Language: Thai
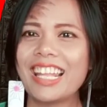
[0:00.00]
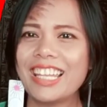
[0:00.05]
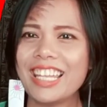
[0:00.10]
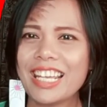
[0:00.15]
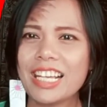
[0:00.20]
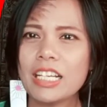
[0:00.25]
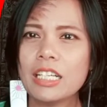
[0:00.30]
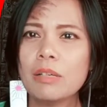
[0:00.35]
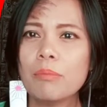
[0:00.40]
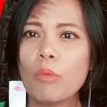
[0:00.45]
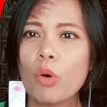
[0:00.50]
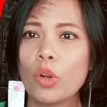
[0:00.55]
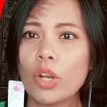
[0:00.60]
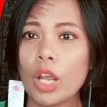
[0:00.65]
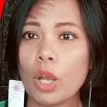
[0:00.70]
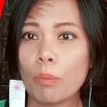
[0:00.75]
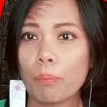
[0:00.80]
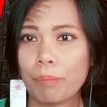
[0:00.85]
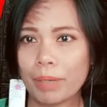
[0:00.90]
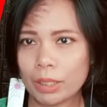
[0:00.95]
นี่คือโมเด
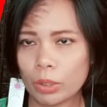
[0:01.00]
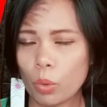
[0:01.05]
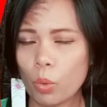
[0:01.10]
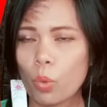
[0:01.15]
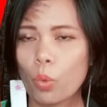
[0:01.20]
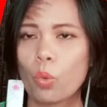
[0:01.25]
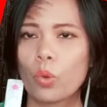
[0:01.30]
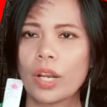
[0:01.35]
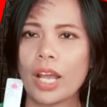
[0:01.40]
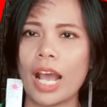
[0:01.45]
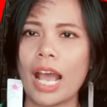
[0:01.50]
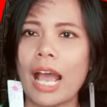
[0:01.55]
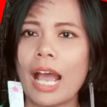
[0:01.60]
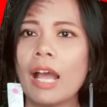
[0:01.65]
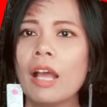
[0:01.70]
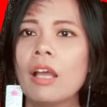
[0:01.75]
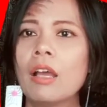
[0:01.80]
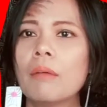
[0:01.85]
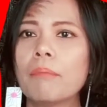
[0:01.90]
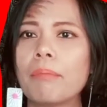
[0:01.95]
ลปลาทูนะคะ
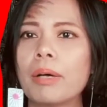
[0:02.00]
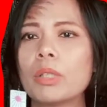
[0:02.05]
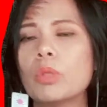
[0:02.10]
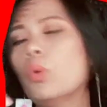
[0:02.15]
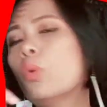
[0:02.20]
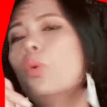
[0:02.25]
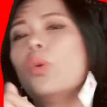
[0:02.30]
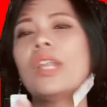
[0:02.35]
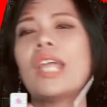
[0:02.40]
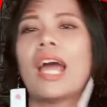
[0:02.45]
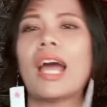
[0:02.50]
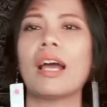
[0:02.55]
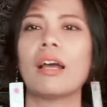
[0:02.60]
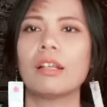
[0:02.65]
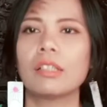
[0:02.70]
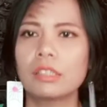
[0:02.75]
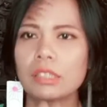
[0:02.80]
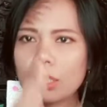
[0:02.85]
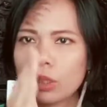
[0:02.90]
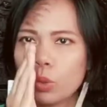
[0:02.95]
ปลาทูเนี่ย
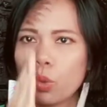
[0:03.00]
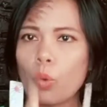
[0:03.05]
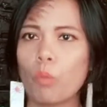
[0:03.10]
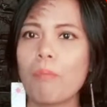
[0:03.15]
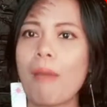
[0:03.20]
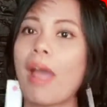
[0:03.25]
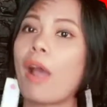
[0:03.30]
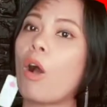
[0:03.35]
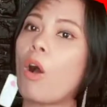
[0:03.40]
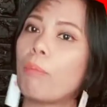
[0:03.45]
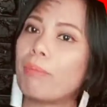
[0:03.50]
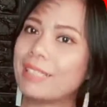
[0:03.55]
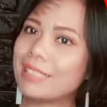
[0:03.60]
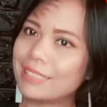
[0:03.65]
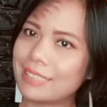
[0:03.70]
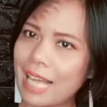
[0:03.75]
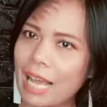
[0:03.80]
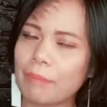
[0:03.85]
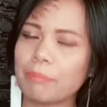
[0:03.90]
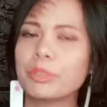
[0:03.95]
จะถูกแบ่งออกเป็น
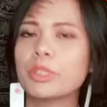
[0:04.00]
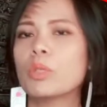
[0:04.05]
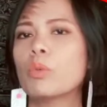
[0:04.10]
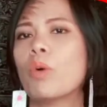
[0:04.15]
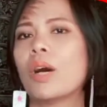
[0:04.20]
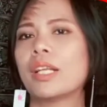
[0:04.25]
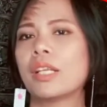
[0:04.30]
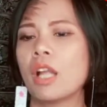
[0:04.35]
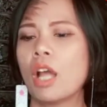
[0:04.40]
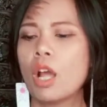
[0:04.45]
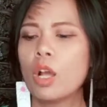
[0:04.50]
3ส่วน